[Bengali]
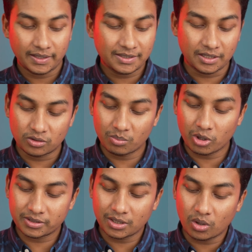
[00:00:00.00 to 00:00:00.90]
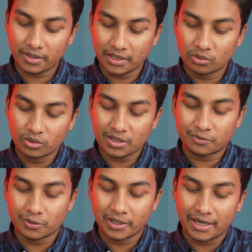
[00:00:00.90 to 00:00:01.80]
দ্যাটস ইট সো বক্সের কন্টেন্ট দুইটা
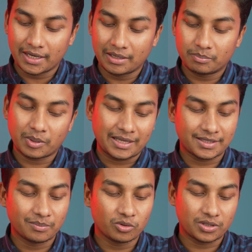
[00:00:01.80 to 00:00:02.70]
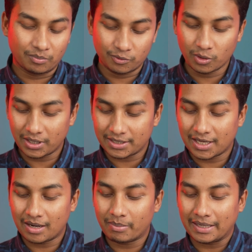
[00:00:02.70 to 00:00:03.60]
ফোনেরই প্রায় সেম টু সেম ফোনটা
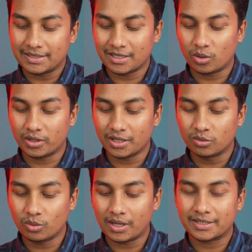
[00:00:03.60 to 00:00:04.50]
ছাড়া বাকি যে কন্টেন্টগুলো